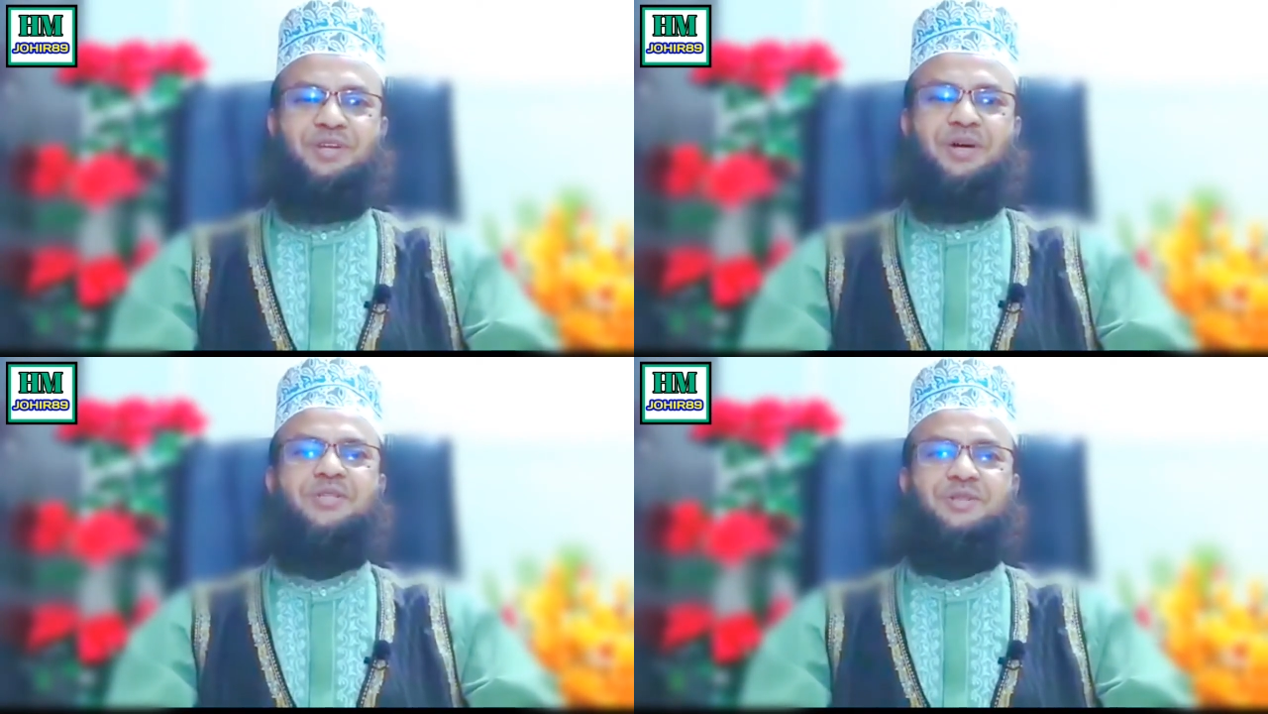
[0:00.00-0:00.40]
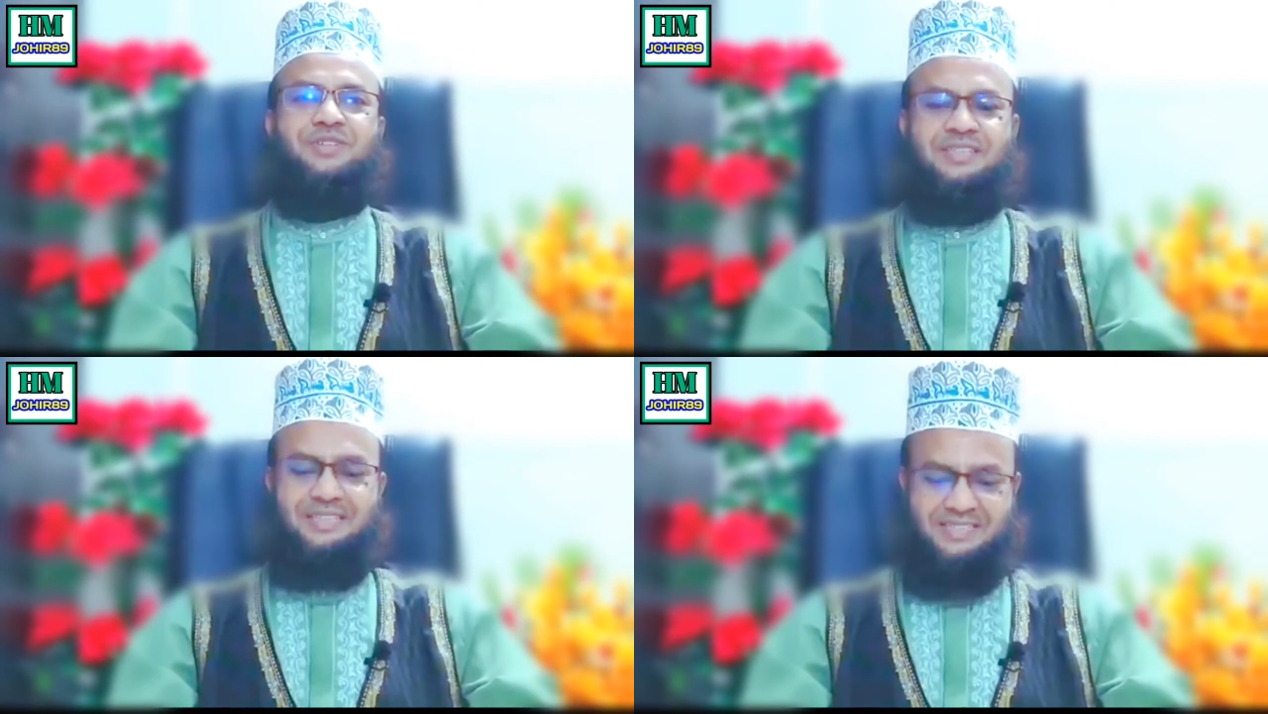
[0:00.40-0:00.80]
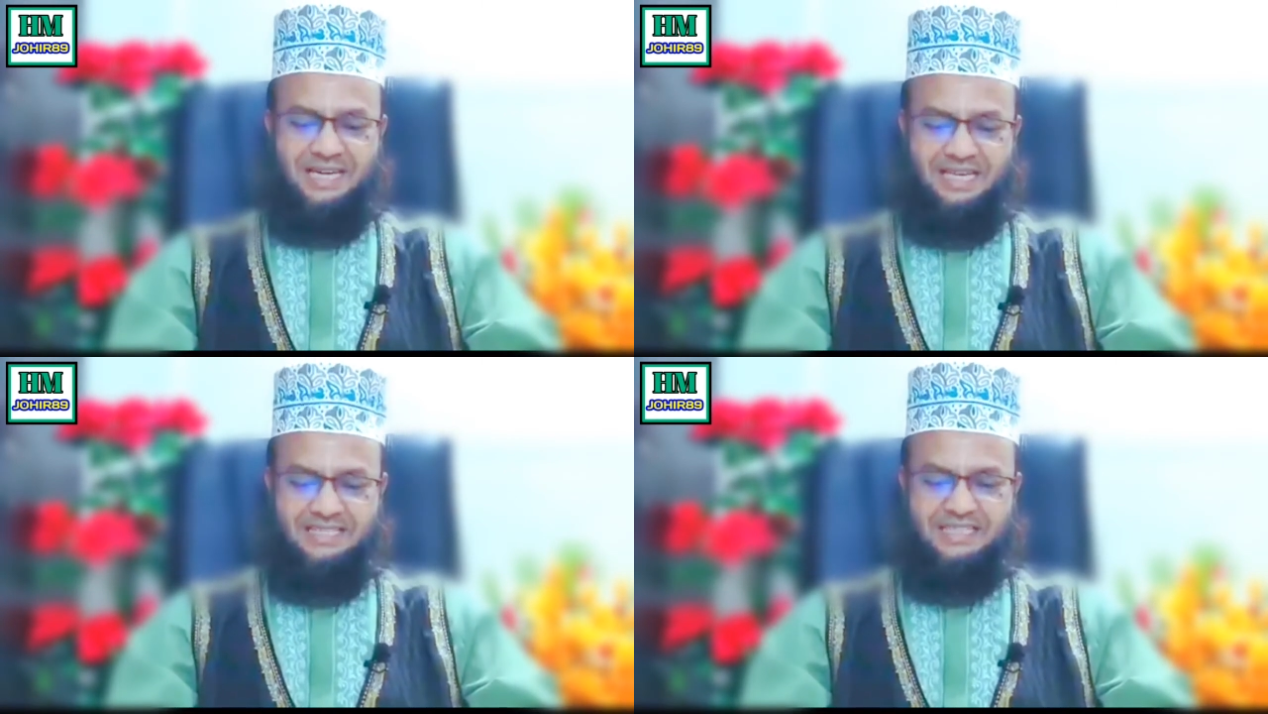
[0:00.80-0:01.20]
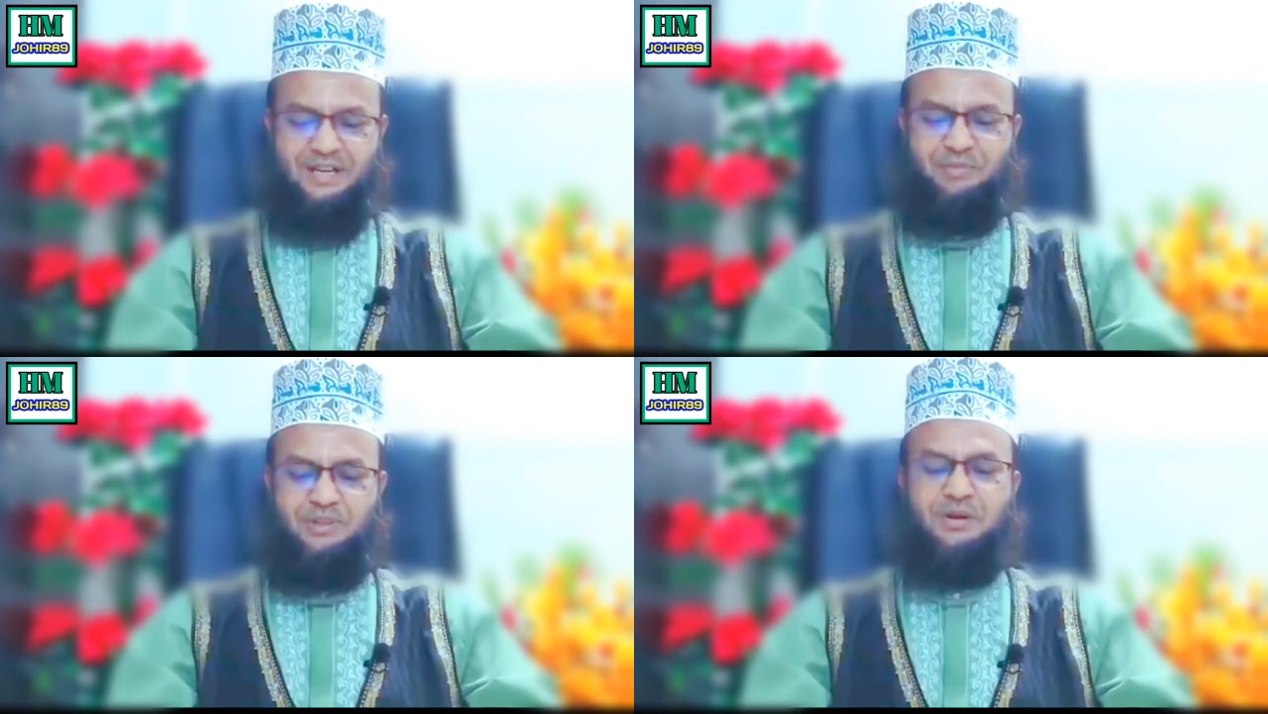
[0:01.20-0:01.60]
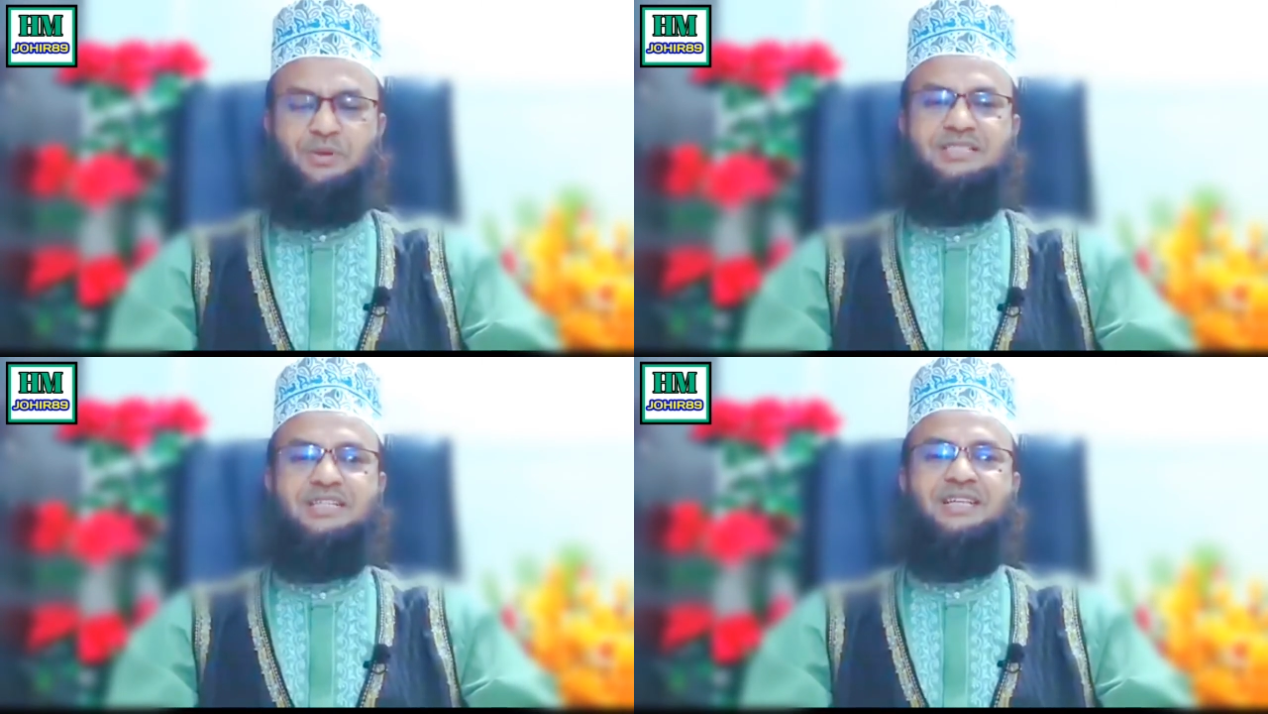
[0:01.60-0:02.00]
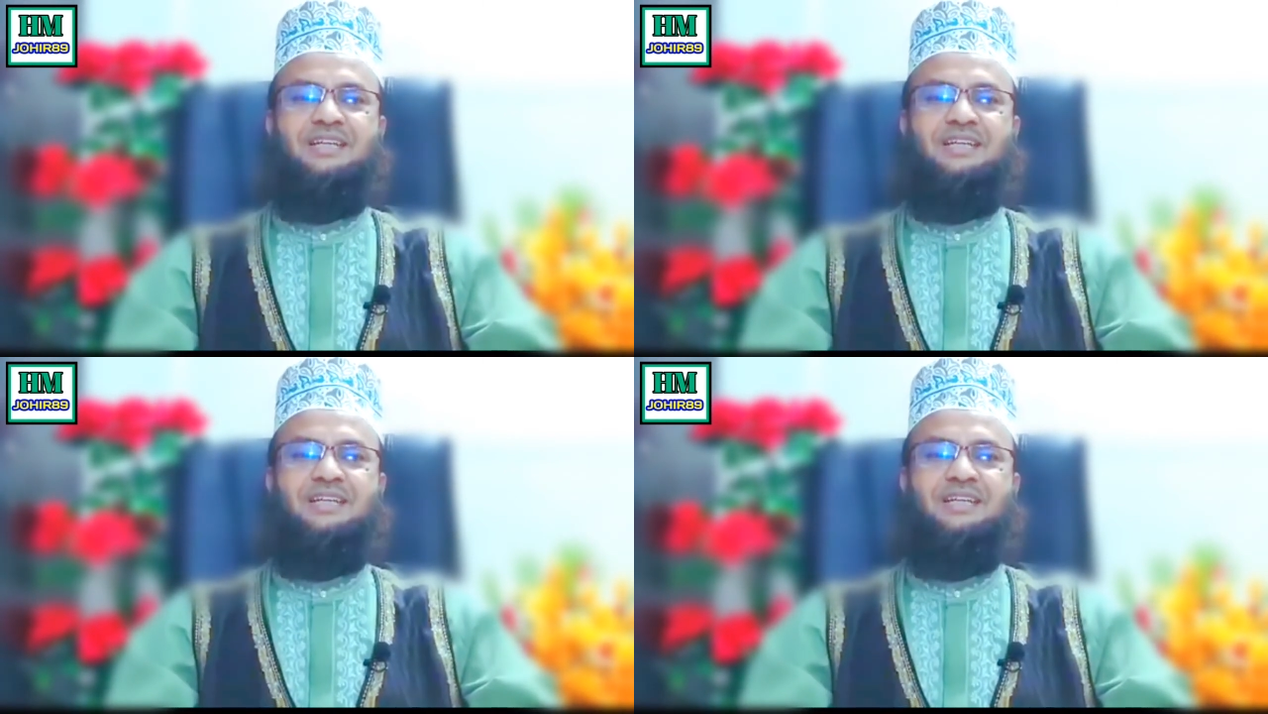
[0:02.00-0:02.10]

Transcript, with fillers: হজরত ইসা আলহিসাল্লাম কথা বলেছেন